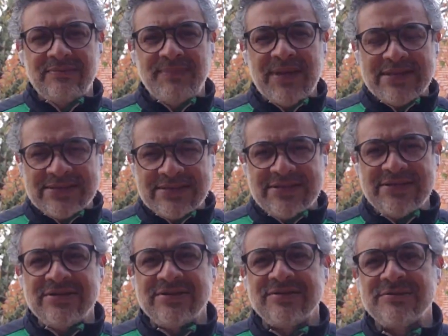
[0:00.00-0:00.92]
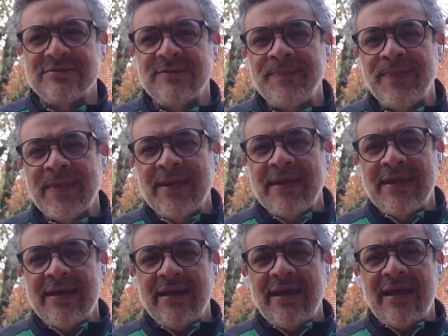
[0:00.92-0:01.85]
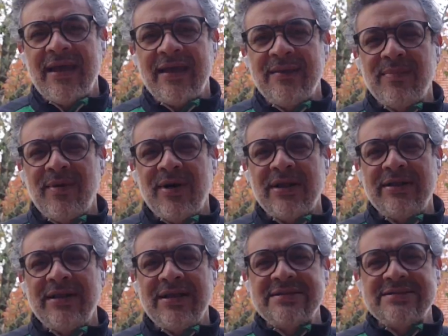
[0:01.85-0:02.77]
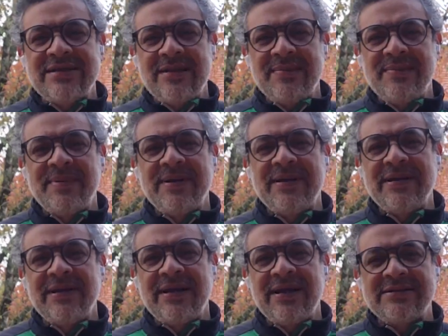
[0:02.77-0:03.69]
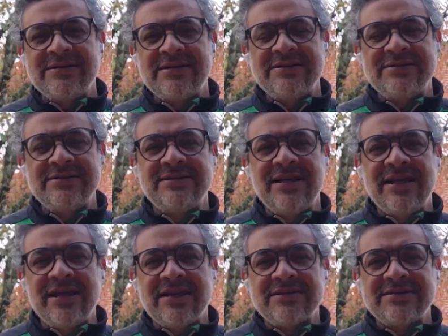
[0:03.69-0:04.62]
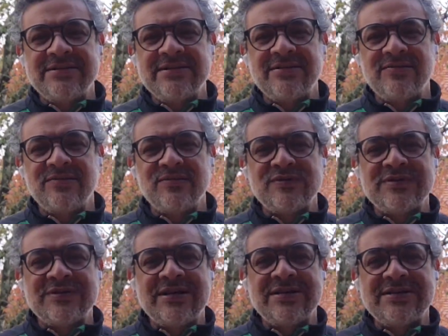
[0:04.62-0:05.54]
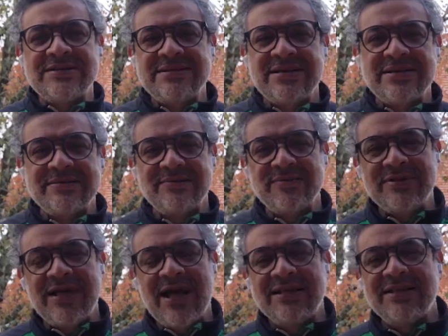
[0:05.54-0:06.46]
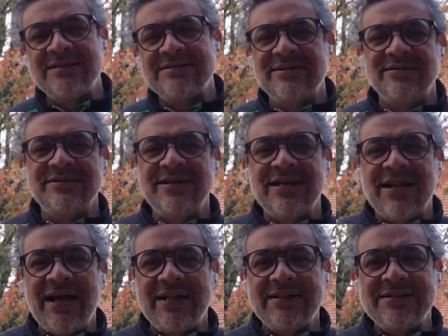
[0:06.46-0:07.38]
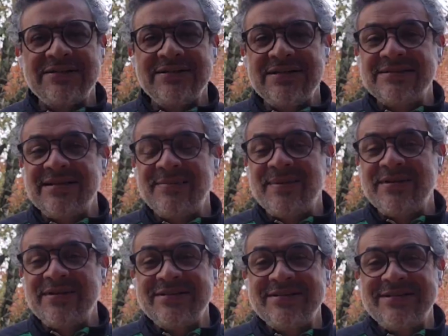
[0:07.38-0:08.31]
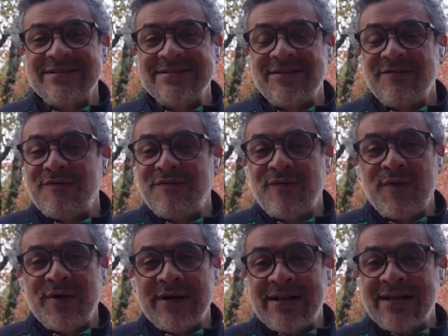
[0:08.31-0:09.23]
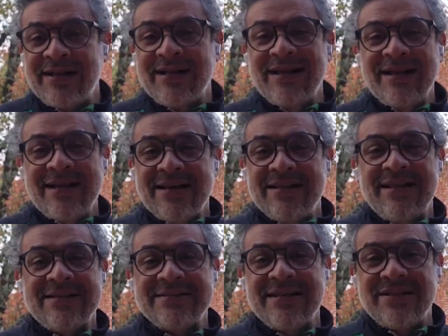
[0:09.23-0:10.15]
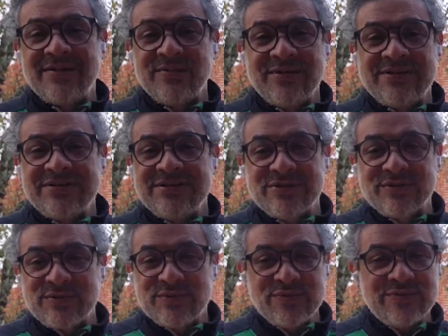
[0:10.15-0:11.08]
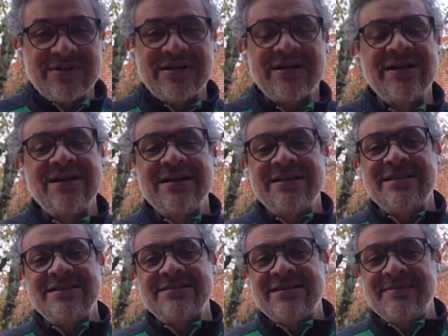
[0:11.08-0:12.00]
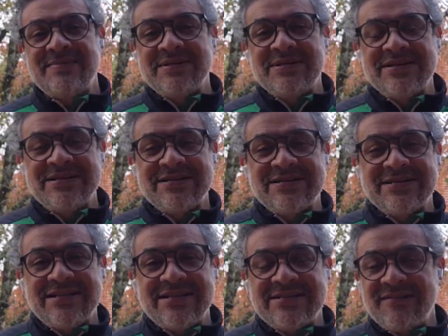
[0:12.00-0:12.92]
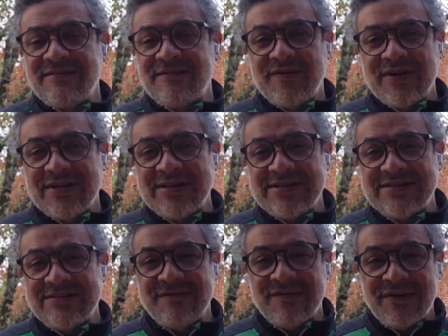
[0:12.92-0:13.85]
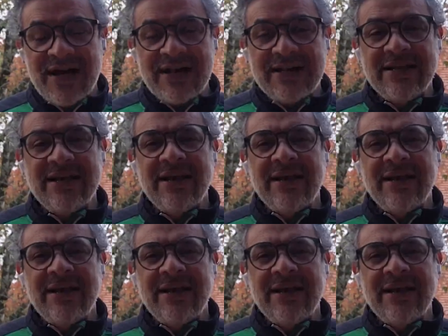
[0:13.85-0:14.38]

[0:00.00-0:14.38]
pense nisso. É, embora nem sempre a gente tenha circunstâncias mudadas, alteradas, nem sempre a gente esteja fora dessa noite escura, nem sempre a gente esteja fora desse vale